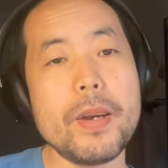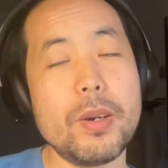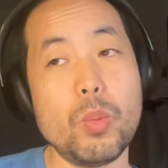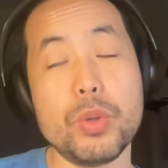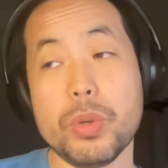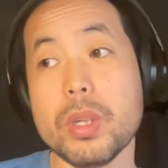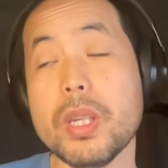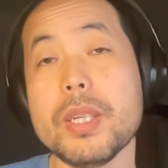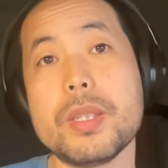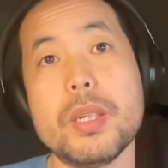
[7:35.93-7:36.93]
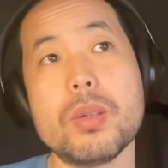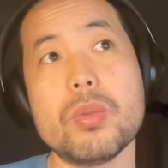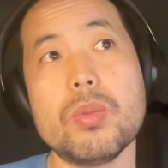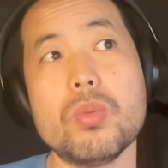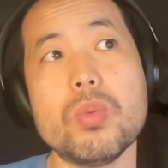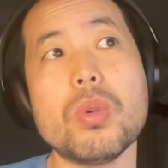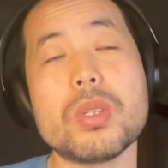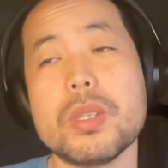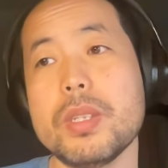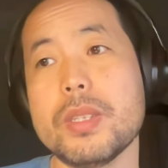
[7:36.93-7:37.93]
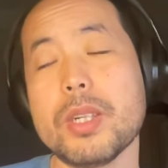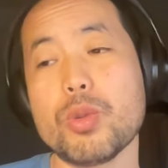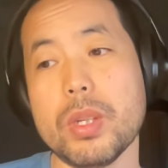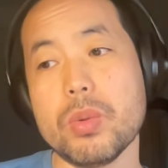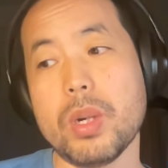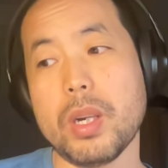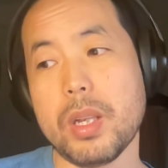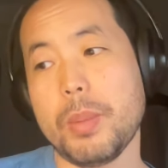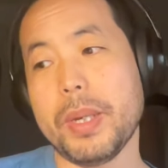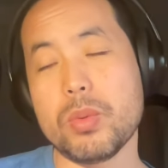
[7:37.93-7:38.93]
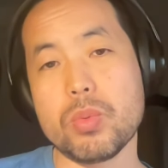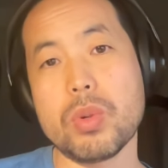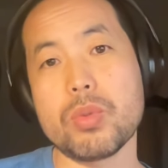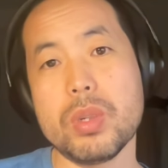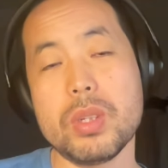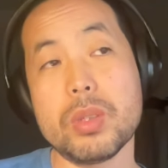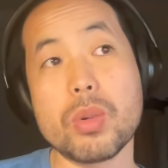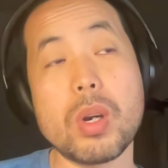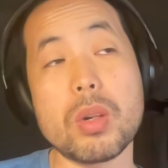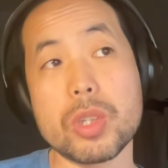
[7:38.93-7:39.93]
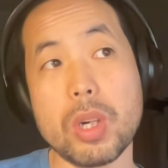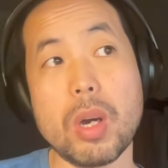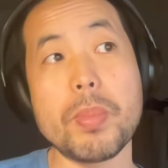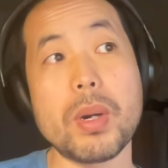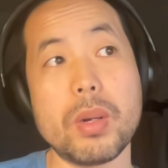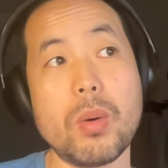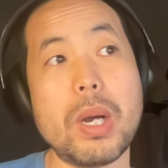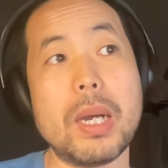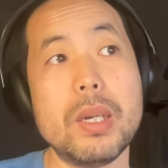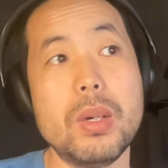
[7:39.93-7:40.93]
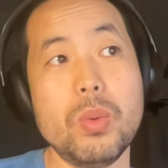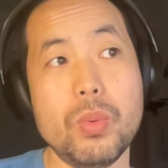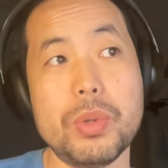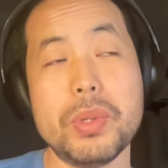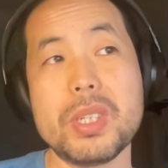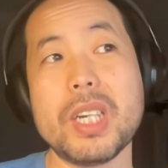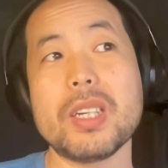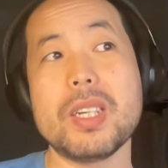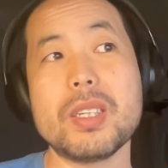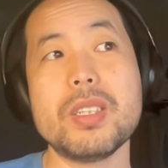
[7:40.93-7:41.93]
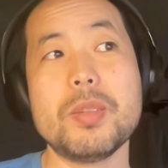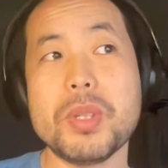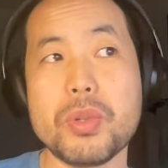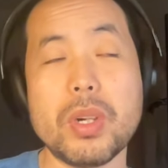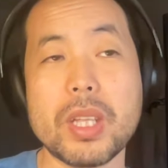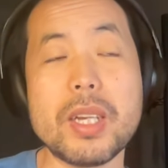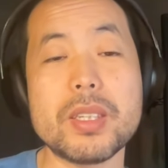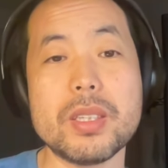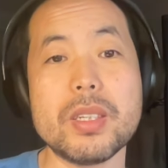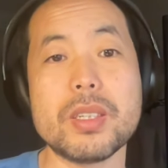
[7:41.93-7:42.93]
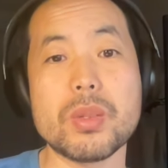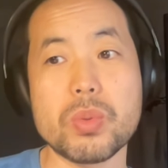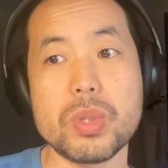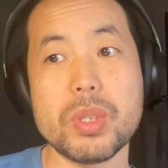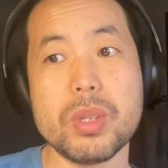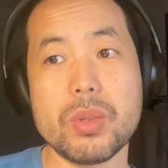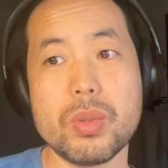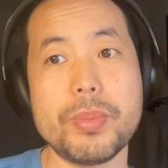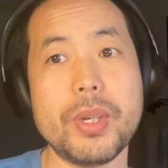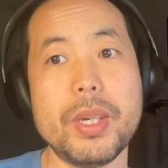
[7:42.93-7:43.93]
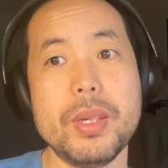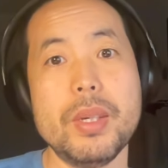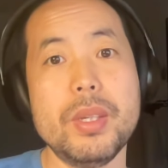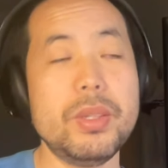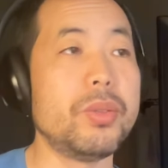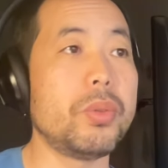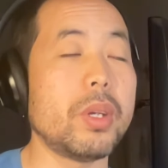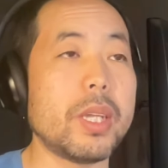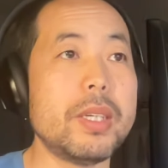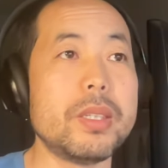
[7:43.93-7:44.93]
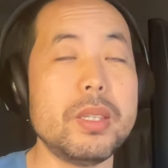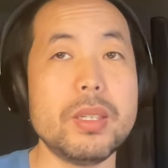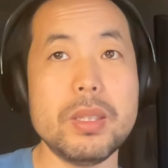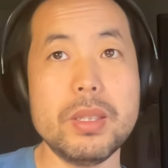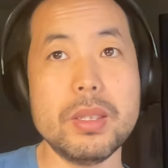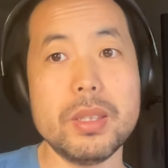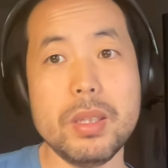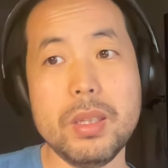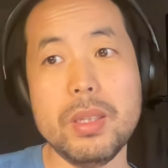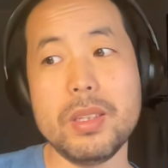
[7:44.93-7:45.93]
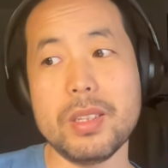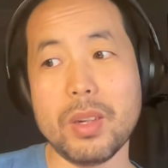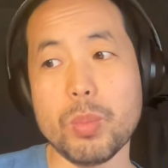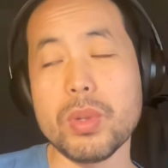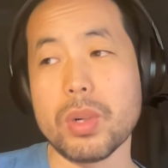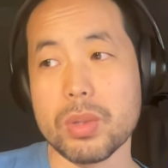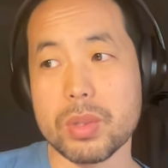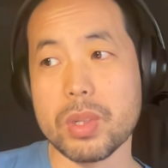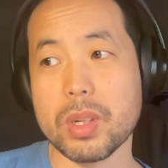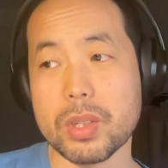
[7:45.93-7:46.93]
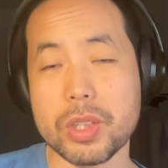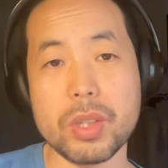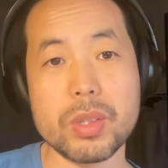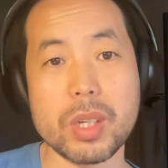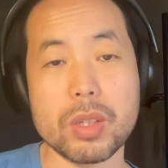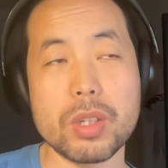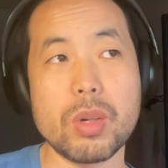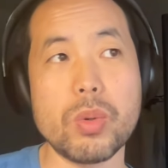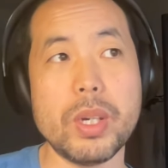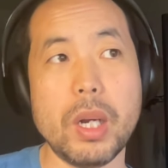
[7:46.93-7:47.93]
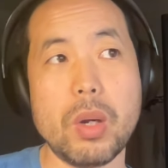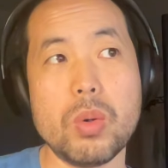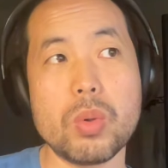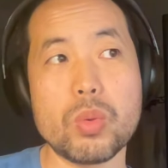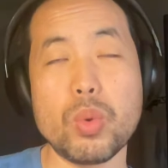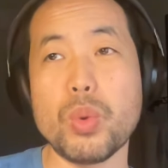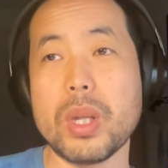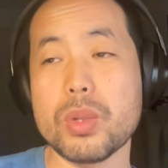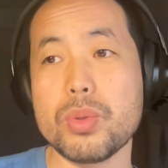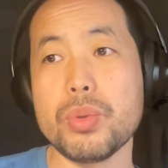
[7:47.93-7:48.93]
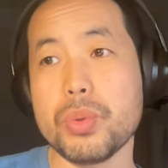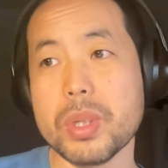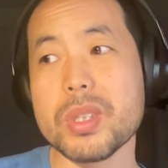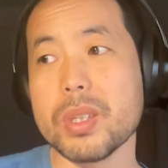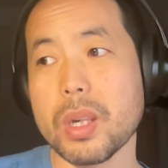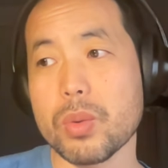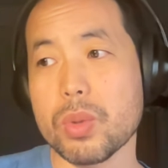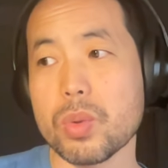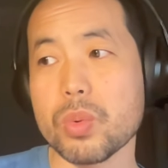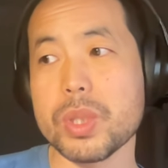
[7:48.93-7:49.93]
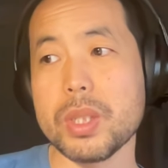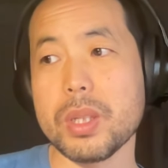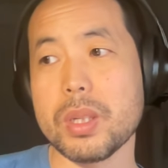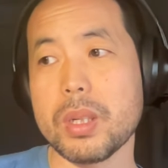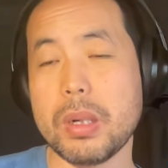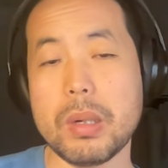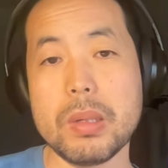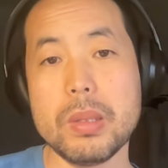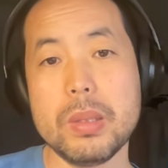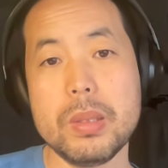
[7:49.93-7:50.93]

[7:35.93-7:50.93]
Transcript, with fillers: 呃，我觉得那些如果是你在传统行业里面，如果说你就靠吃老本的话，我觉得这个才是你们需要担心的一些东西，对不对？你需要担心你你能不能这个适应这个社会，然后多元的去学习很多的东西啊，